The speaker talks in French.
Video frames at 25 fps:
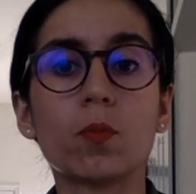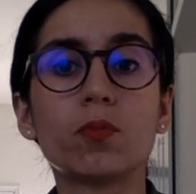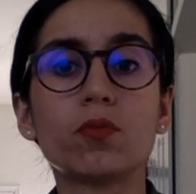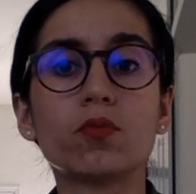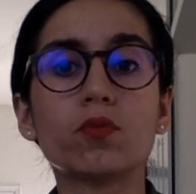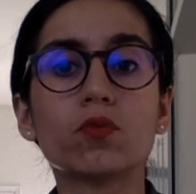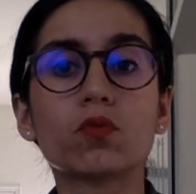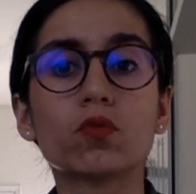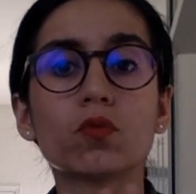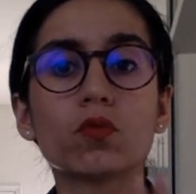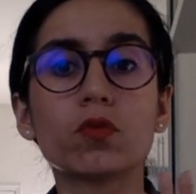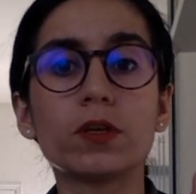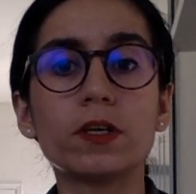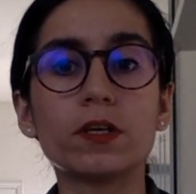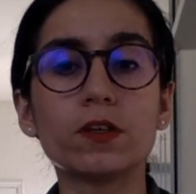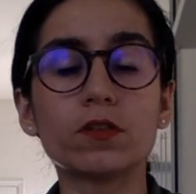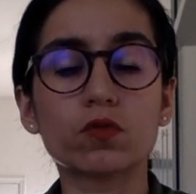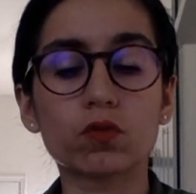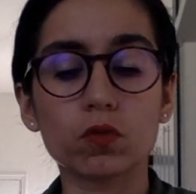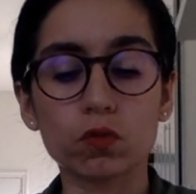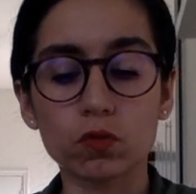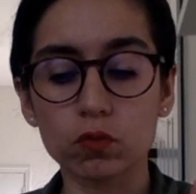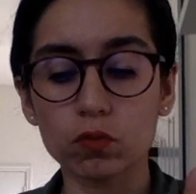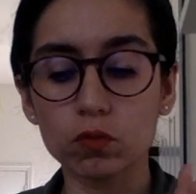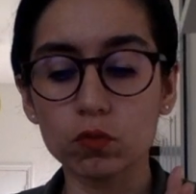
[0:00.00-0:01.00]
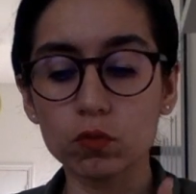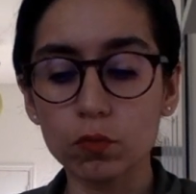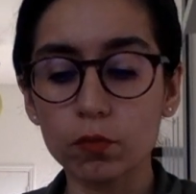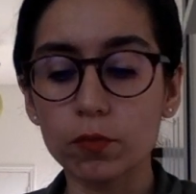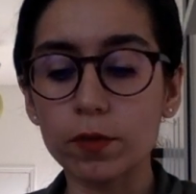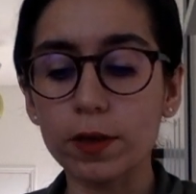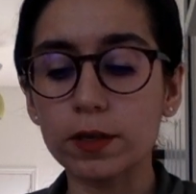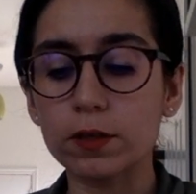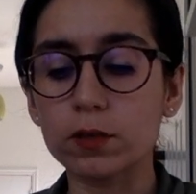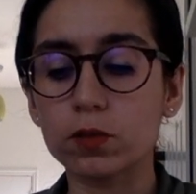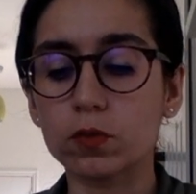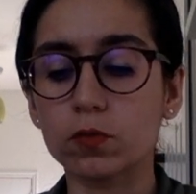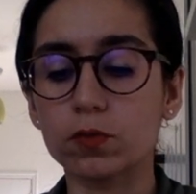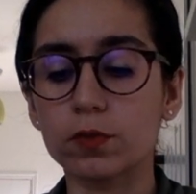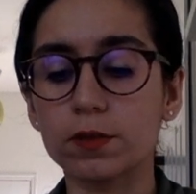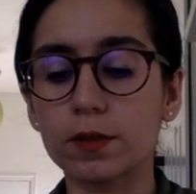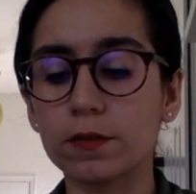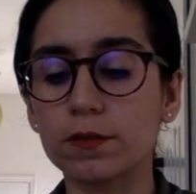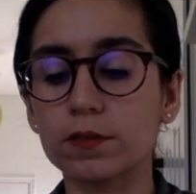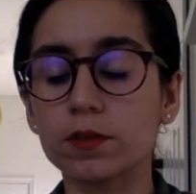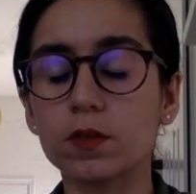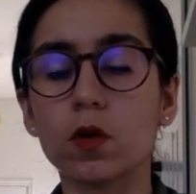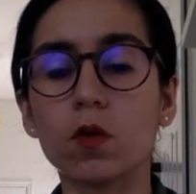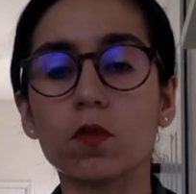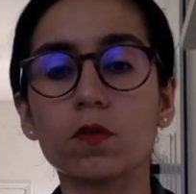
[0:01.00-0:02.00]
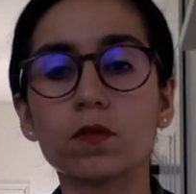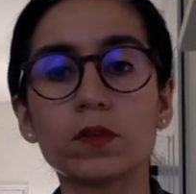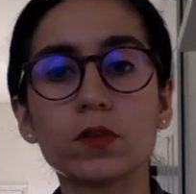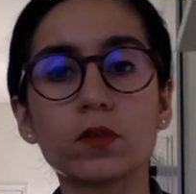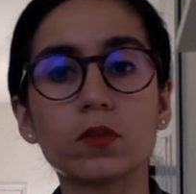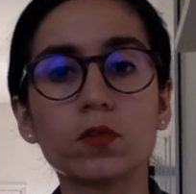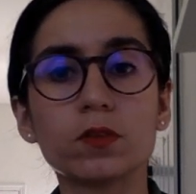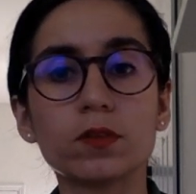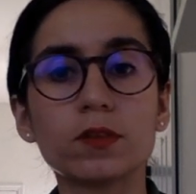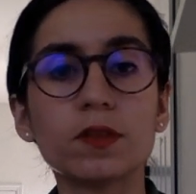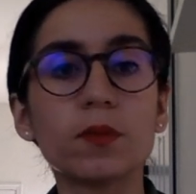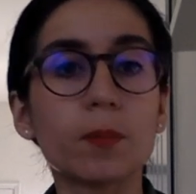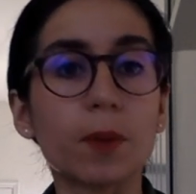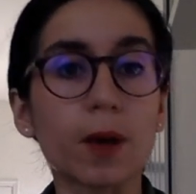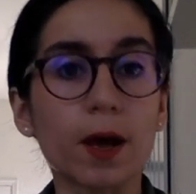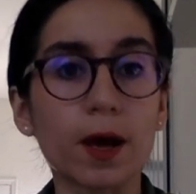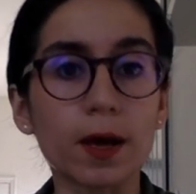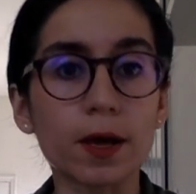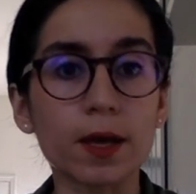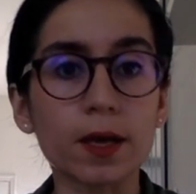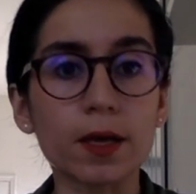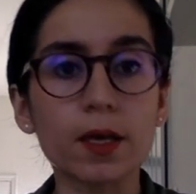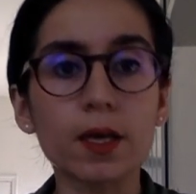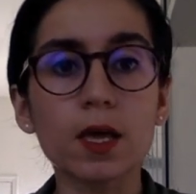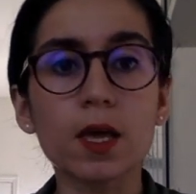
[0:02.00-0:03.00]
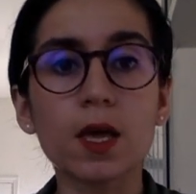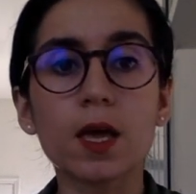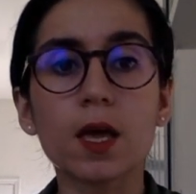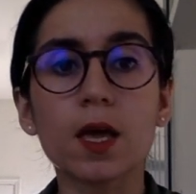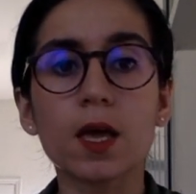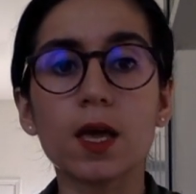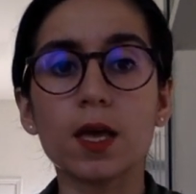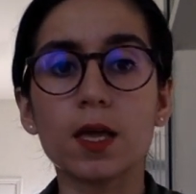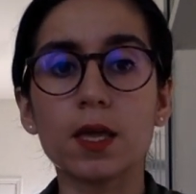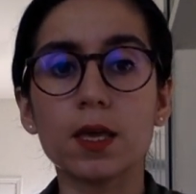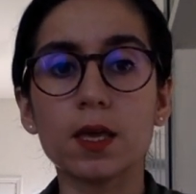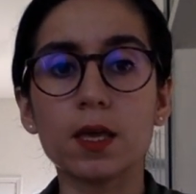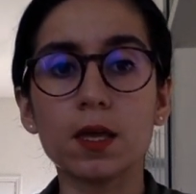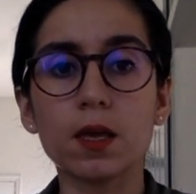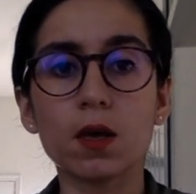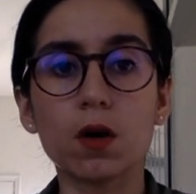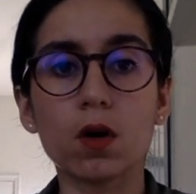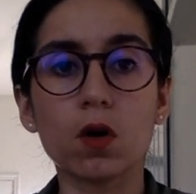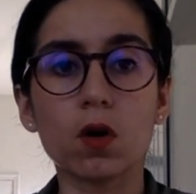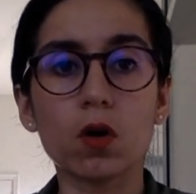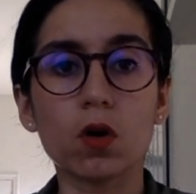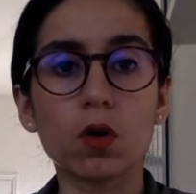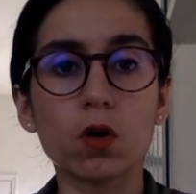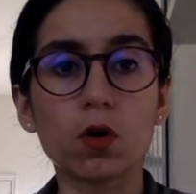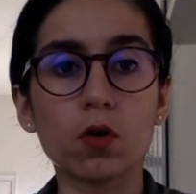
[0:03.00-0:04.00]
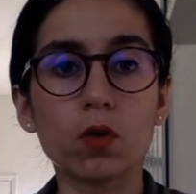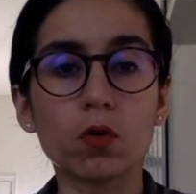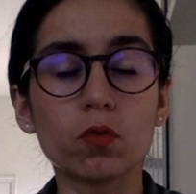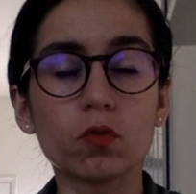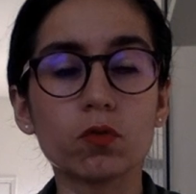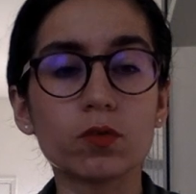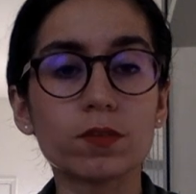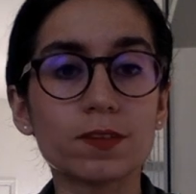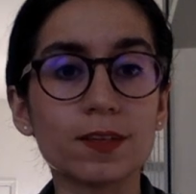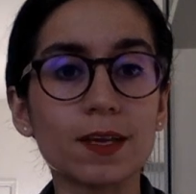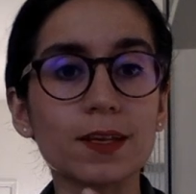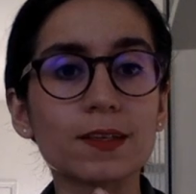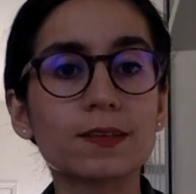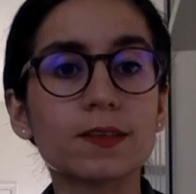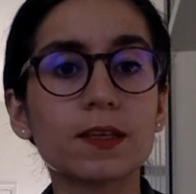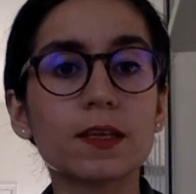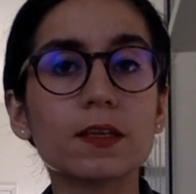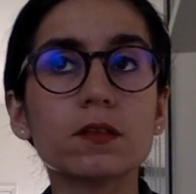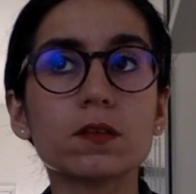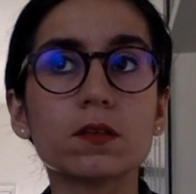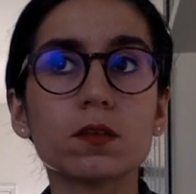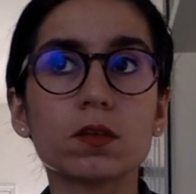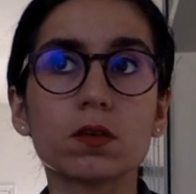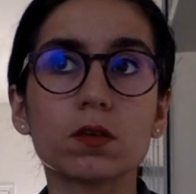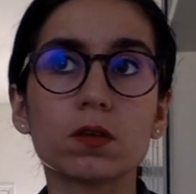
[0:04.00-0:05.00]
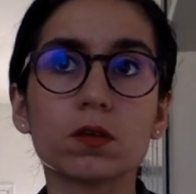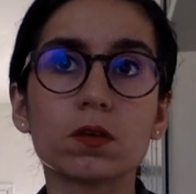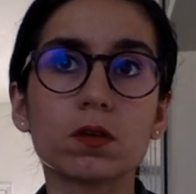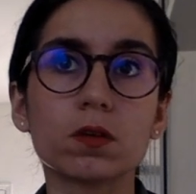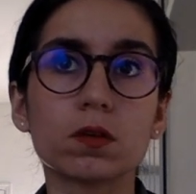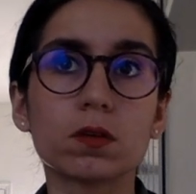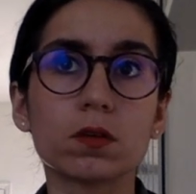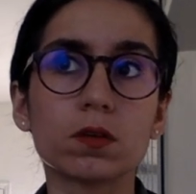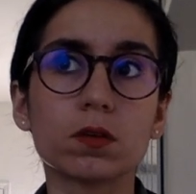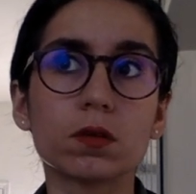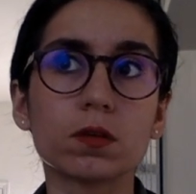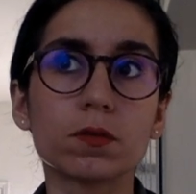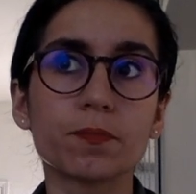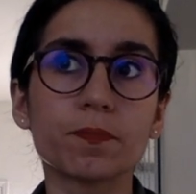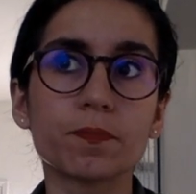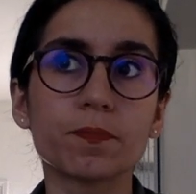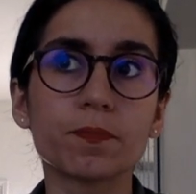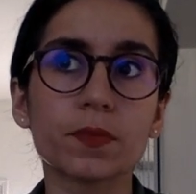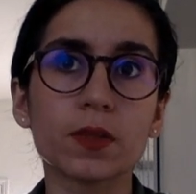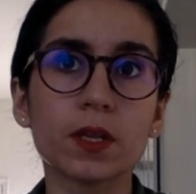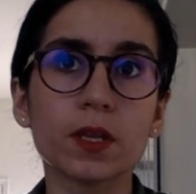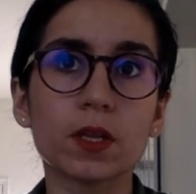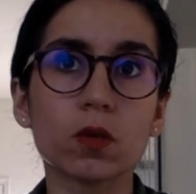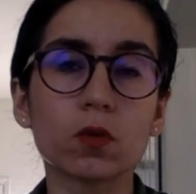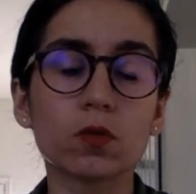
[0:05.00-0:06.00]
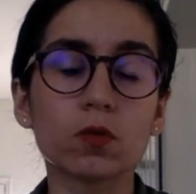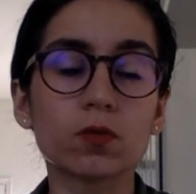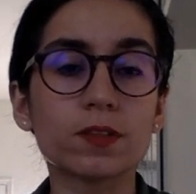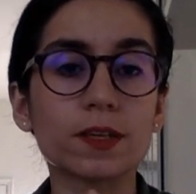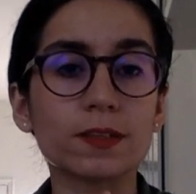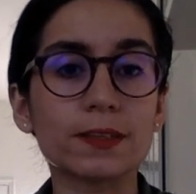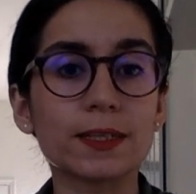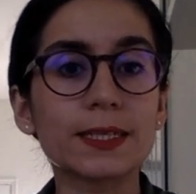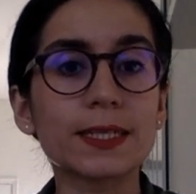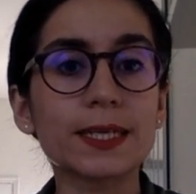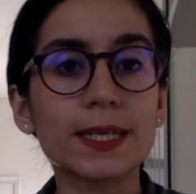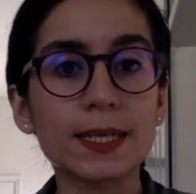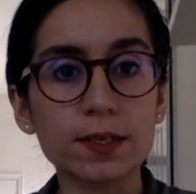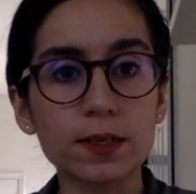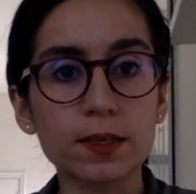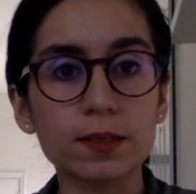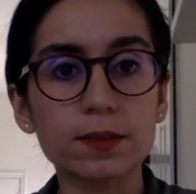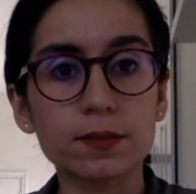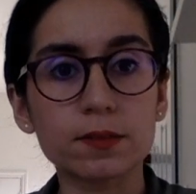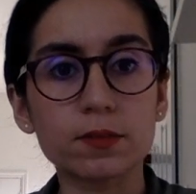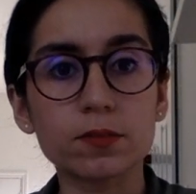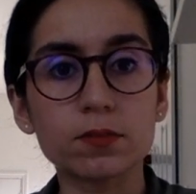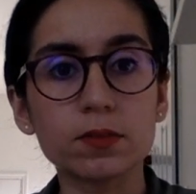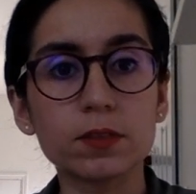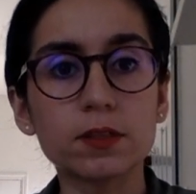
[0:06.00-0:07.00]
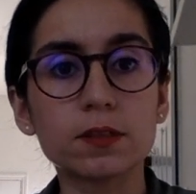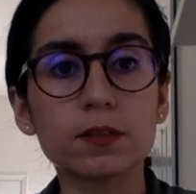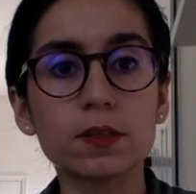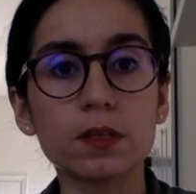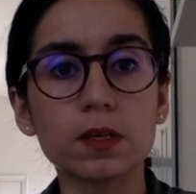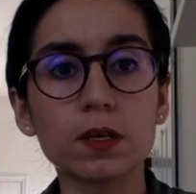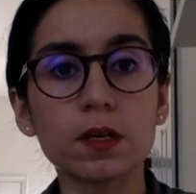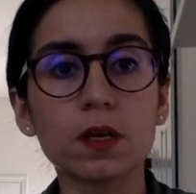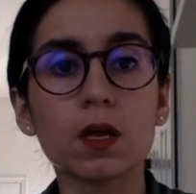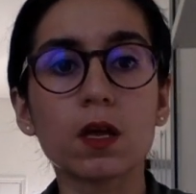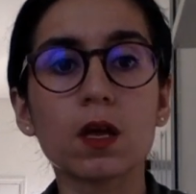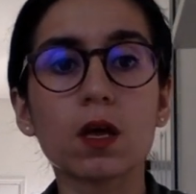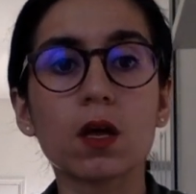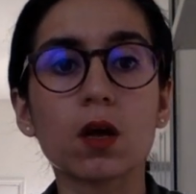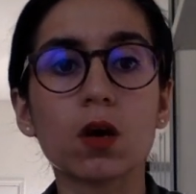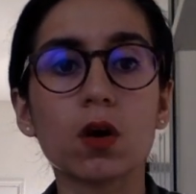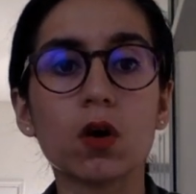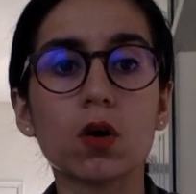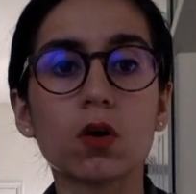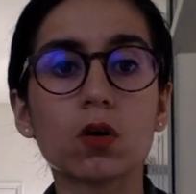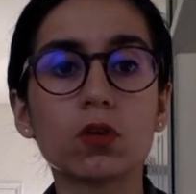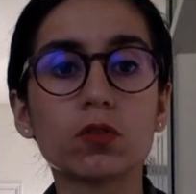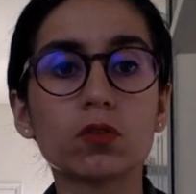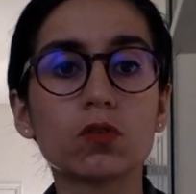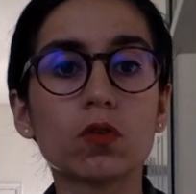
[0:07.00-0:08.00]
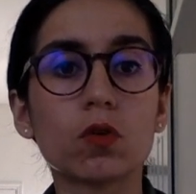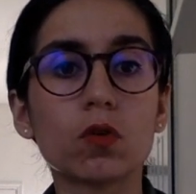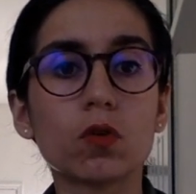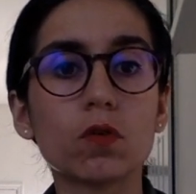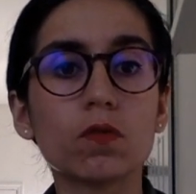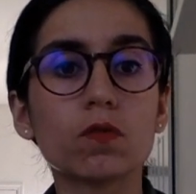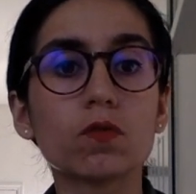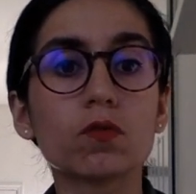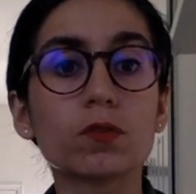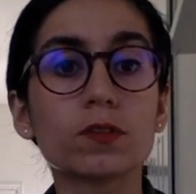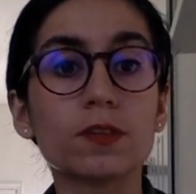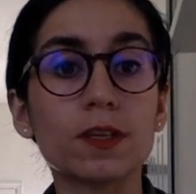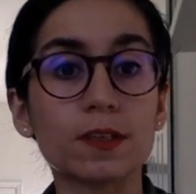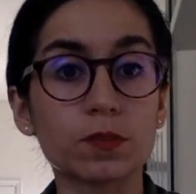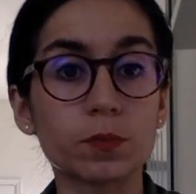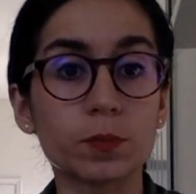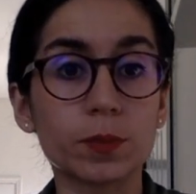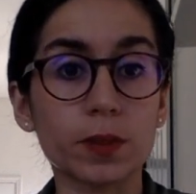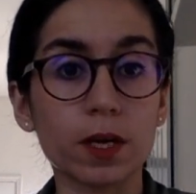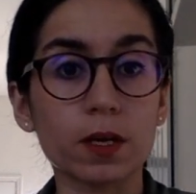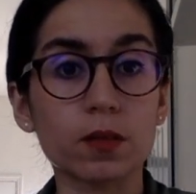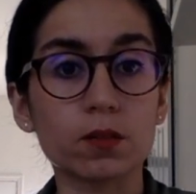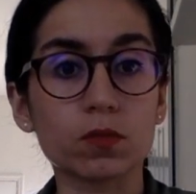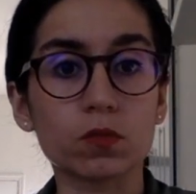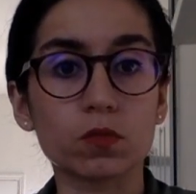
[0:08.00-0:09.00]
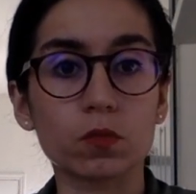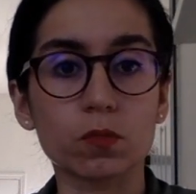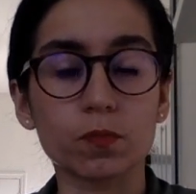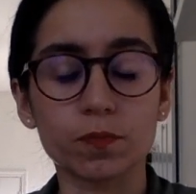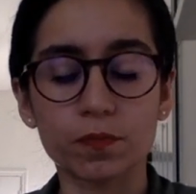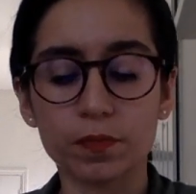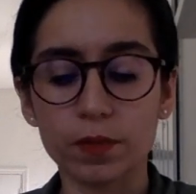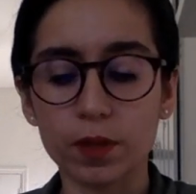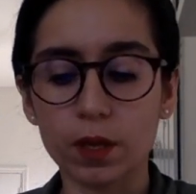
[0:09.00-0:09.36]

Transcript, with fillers: plutôt les choses nouvelles que vous avez envie de démarrer et une certaine, une, certaine, créativité dans vos aspirations.